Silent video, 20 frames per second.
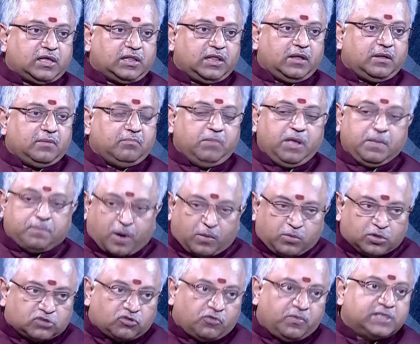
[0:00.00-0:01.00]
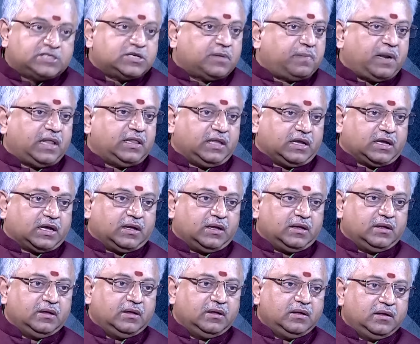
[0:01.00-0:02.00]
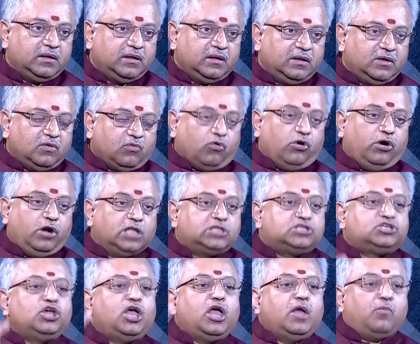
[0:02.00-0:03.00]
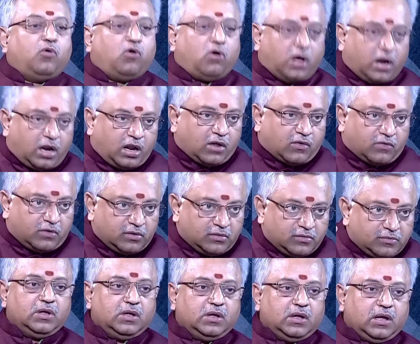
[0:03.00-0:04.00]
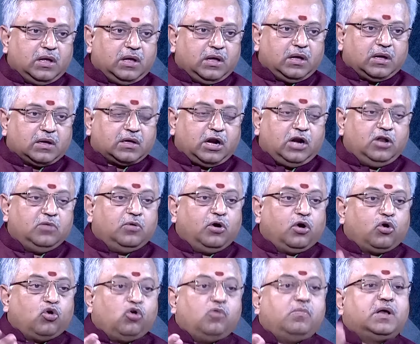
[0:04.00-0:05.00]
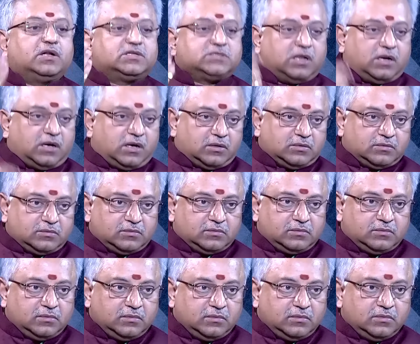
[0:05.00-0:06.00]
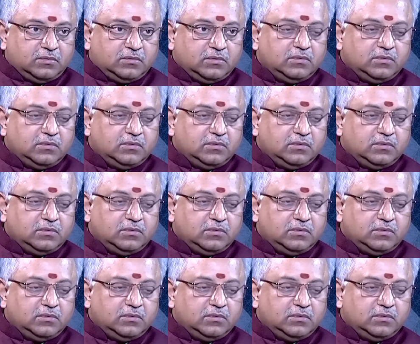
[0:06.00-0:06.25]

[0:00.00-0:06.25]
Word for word: కదా మీ ప్రభుత్వమే చెప్పలేదు ఇంకా ఉండొచ్చేమో అన్నారు వాళ్ళు క్రెడిబుల్ రూమర్స్ అన్నాడు క్రెడిబుల్ రూమర్స్